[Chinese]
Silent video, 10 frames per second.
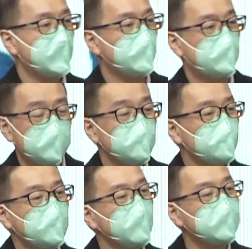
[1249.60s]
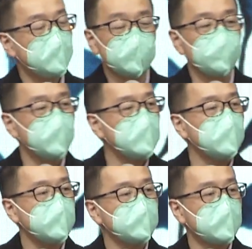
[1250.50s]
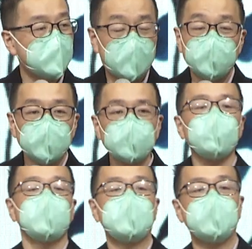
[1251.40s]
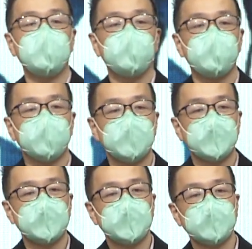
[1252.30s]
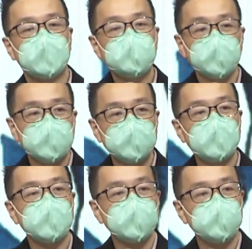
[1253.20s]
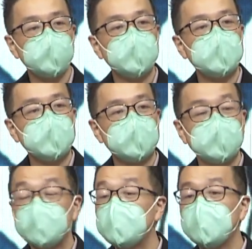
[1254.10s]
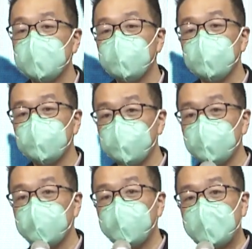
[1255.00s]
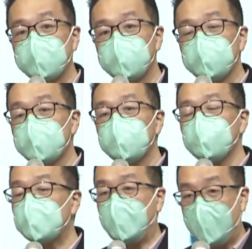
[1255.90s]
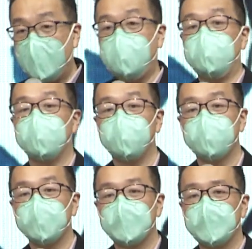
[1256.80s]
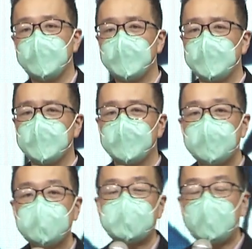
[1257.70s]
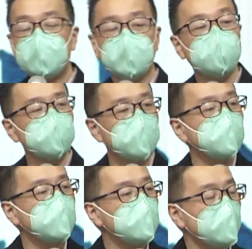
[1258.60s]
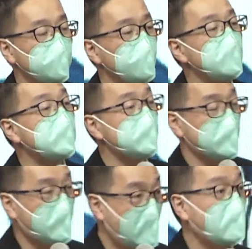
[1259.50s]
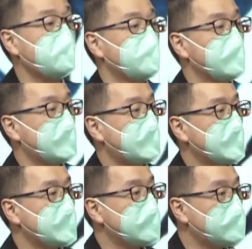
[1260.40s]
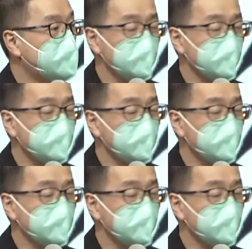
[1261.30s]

不是需要再多一点给他们的东西，但是这个的世界其实现在最缺乏的是更多的爱。在家里头能不能再多一点的爱？就